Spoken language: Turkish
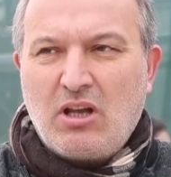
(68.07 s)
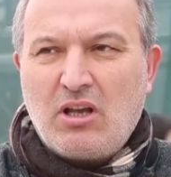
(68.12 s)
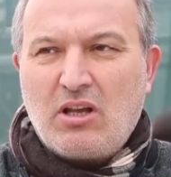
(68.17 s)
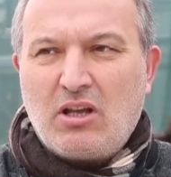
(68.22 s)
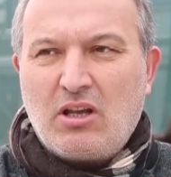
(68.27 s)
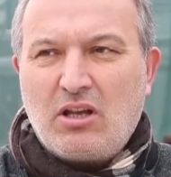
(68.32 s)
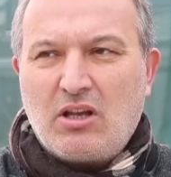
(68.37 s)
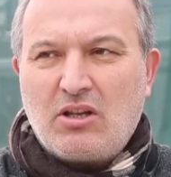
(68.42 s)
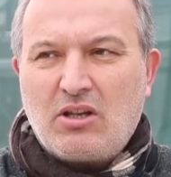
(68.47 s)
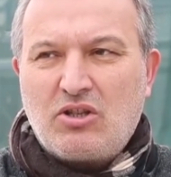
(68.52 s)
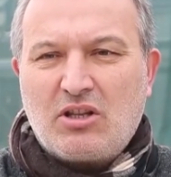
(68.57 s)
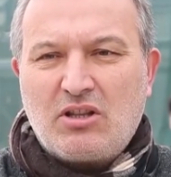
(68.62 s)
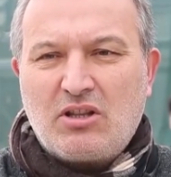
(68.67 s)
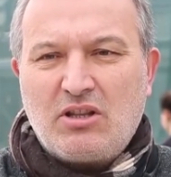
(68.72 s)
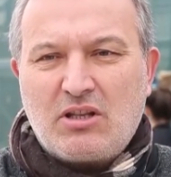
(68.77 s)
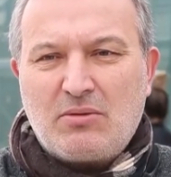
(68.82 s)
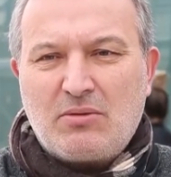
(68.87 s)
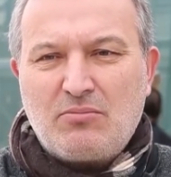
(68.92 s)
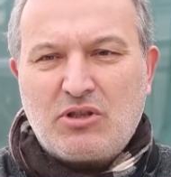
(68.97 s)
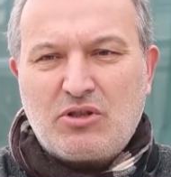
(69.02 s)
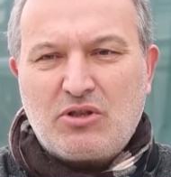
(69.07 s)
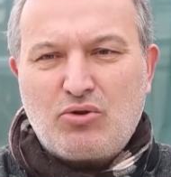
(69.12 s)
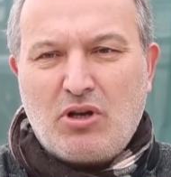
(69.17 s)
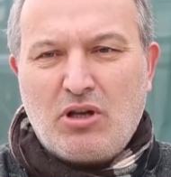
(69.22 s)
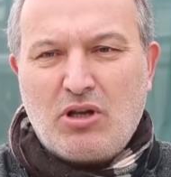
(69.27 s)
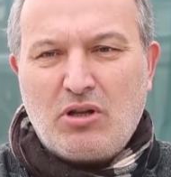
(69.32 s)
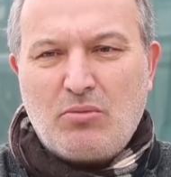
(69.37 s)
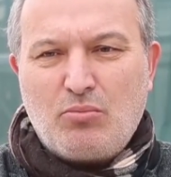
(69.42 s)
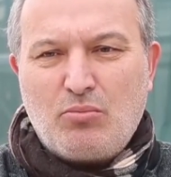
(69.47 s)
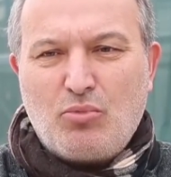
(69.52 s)
E, çatılarımızı şu
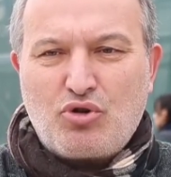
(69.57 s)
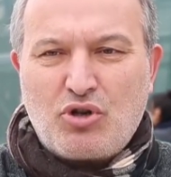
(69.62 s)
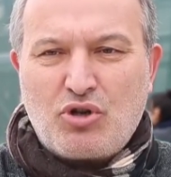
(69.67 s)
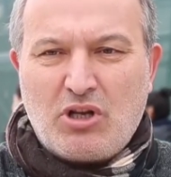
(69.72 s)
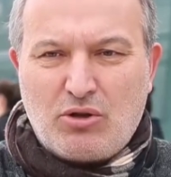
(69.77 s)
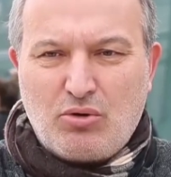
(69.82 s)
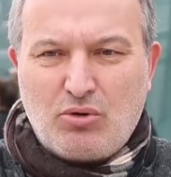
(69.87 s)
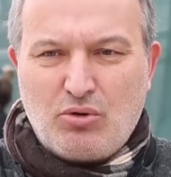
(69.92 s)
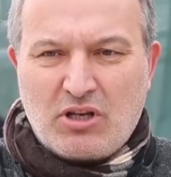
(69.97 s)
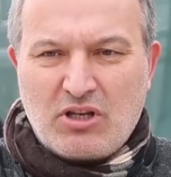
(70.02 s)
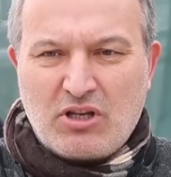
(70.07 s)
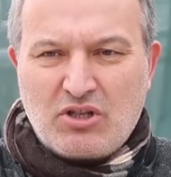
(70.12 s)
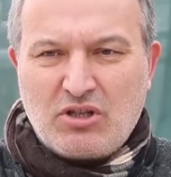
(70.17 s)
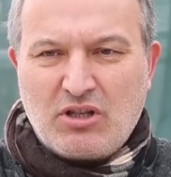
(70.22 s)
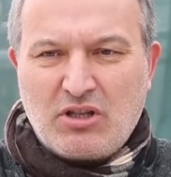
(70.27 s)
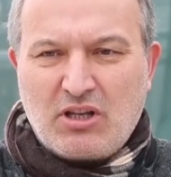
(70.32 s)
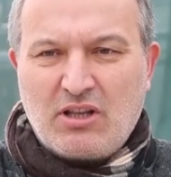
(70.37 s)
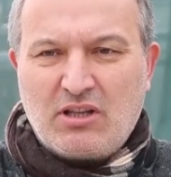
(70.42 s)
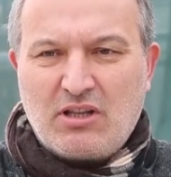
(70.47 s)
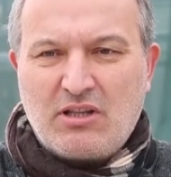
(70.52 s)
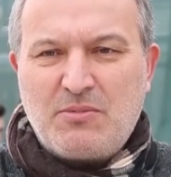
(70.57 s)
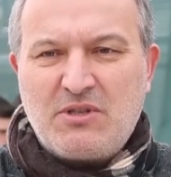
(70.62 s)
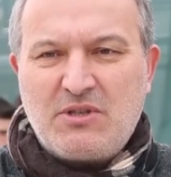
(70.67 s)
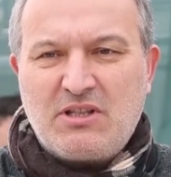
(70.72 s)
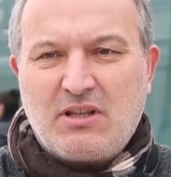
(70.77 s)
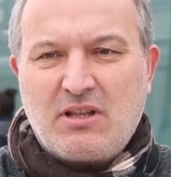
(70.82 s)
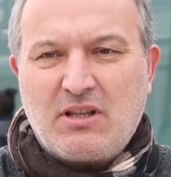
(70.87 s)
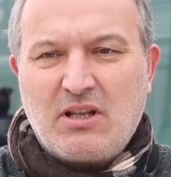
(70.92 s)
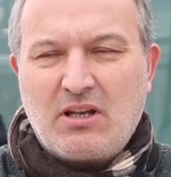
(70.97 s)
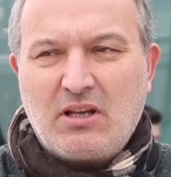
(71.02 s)
an boşaltıyorlar içindeki
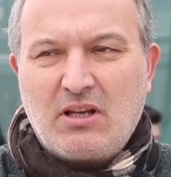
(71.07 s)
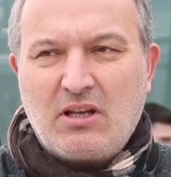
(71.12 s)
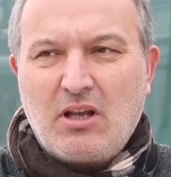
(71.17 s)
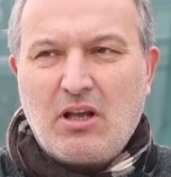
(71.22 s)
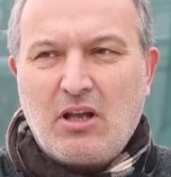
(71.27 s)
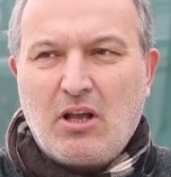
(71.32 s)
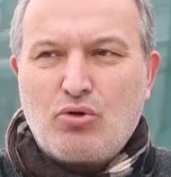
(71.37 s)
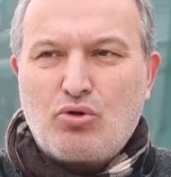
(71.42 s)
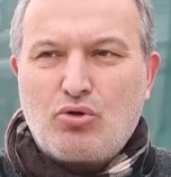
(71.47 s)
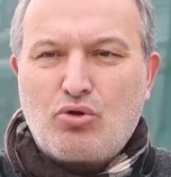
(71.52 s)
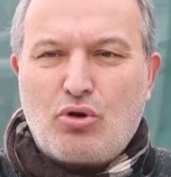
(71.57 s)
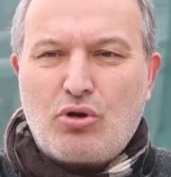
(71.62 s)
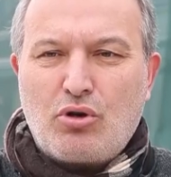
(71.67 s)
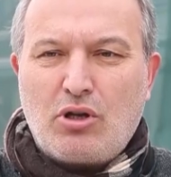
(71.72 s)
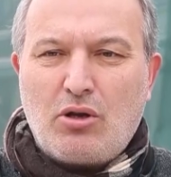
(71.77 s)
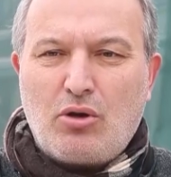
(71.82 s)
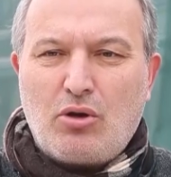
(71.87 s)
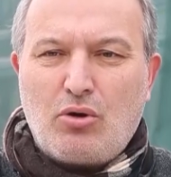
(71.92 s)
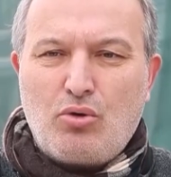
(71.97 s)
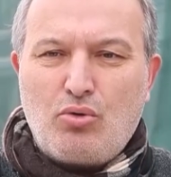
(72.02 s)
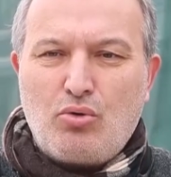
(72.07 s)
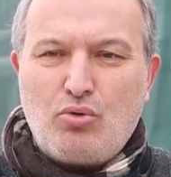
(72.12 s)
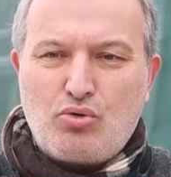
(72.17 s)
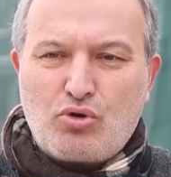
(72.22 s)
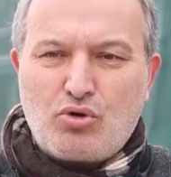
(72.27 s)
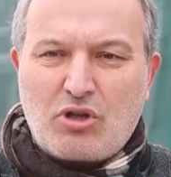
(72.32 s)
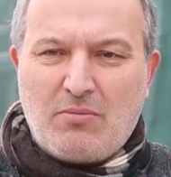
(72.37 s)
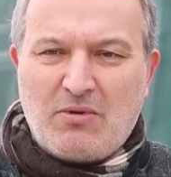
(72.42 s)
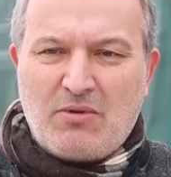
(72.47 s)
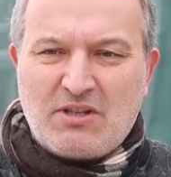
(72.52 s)
pislikleri. Sonra e,
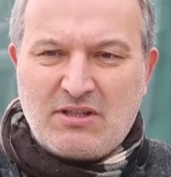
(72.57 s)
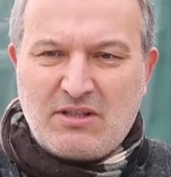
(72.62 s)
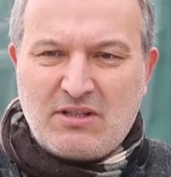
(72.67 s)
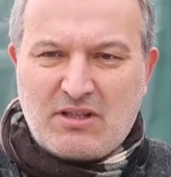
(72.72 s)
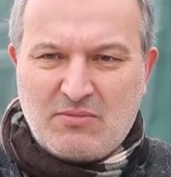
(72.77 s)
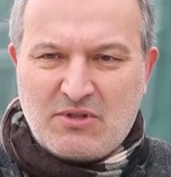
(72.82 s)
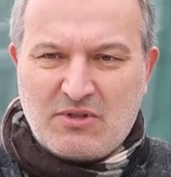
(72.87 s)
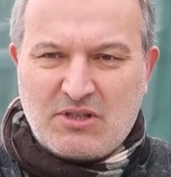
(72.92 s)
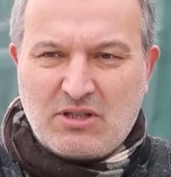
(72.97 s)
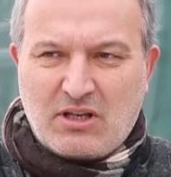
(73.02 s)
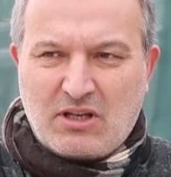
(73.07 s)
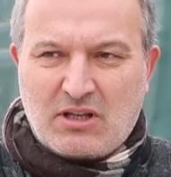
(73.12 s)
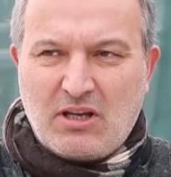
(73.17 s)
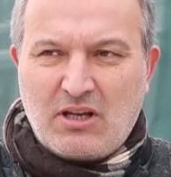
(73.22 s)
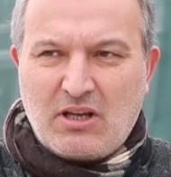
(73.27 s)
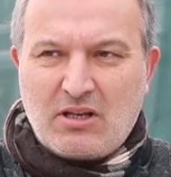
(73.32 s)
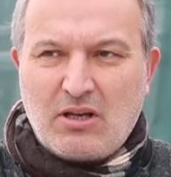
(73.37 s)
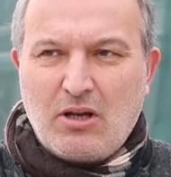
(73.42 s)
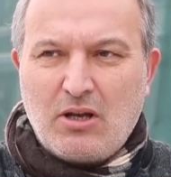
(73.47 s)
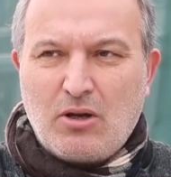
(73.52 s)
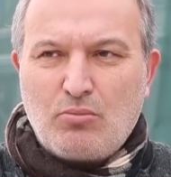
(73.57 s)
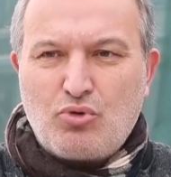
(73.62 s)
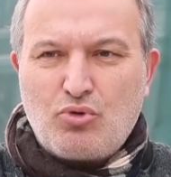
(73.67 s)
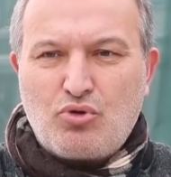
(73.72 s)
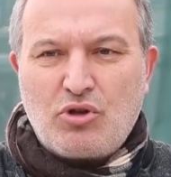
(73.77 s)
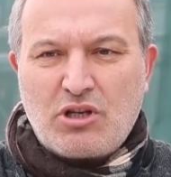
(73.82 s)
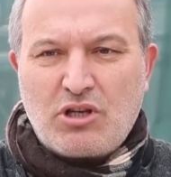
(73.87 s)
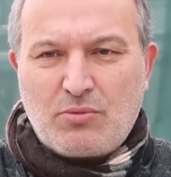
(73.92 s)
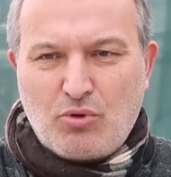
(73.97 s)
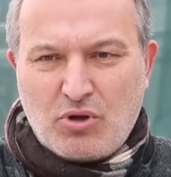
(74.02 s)
üst kabasını temizleyecekler. Bu
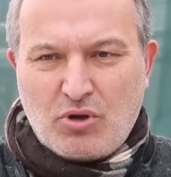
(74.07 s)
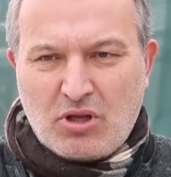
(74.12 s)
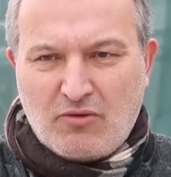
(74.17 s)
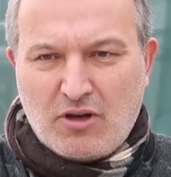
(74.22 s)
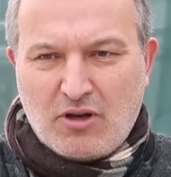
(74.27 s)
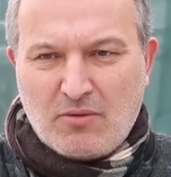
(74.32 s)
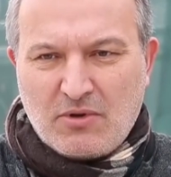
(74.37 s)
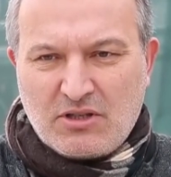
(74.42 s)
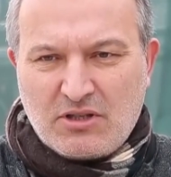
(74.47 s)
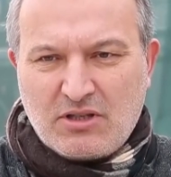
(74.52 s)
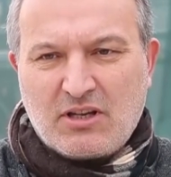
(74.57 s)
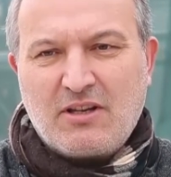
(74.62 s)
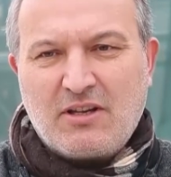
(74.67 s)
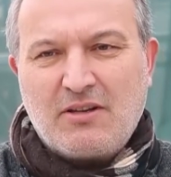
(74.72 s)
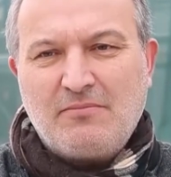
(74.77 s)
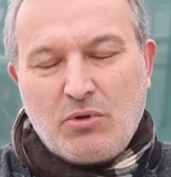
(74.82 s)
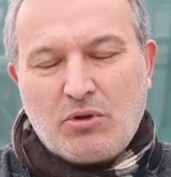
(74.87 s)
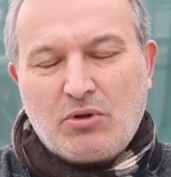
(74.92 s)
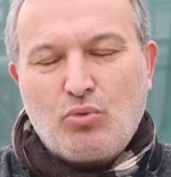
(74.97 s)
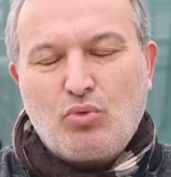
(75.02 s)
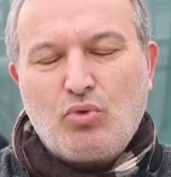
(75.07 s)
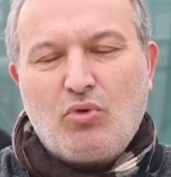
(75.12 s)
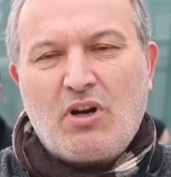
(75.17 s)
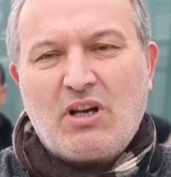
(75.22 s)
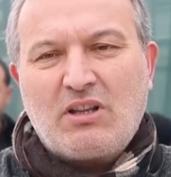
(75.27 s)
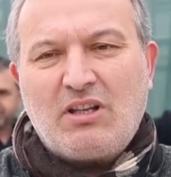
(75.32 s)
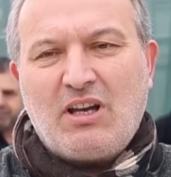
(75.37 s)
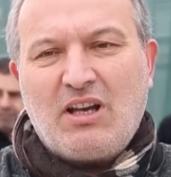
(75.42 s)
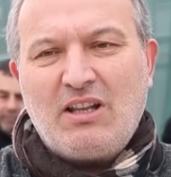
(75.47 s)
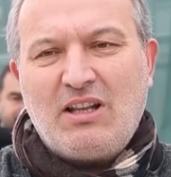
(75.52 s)
süreç böyle devam edecek. Tabii, duvar
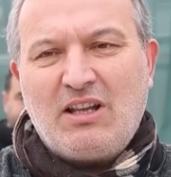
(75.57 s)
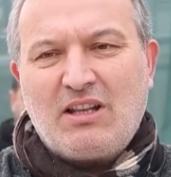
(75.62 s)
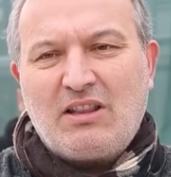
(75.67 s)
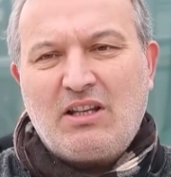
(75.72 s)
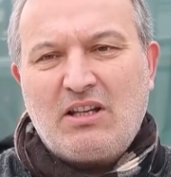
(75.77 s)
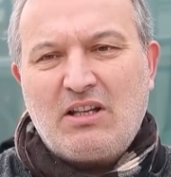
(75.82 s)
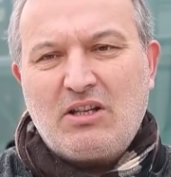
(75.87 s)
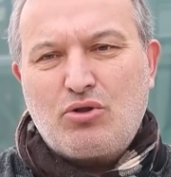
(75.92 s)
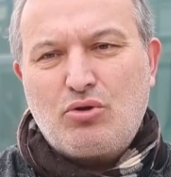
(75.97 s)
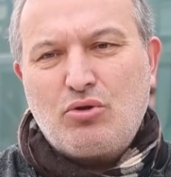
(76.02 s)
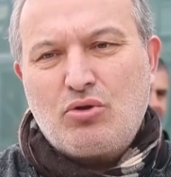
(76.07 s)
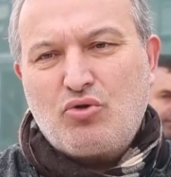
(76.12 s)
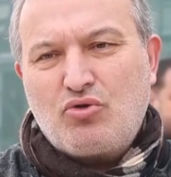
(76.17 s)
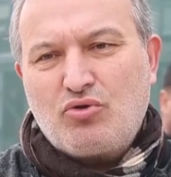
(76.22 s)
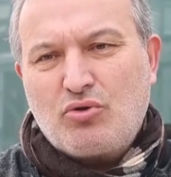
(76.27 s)
tadilatlarını şimdi